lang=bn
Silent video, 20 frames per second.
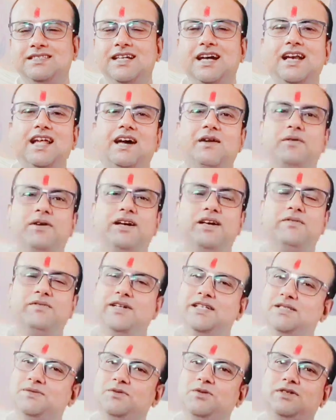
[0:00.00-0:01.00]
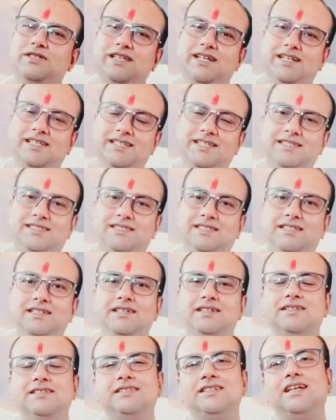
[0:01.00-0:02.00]
যারা আমাকে ফেসবুক থেকে দেখছেন
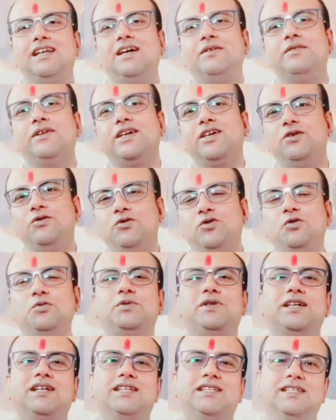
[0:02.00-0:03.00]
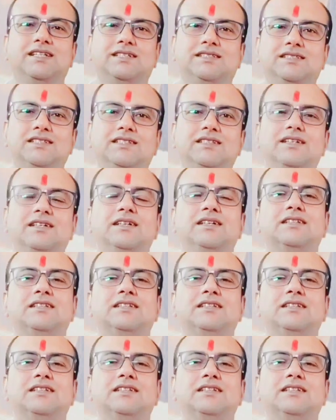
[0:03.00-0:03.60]
যারা আমাকে ইউটিউব থেকে দেখছেন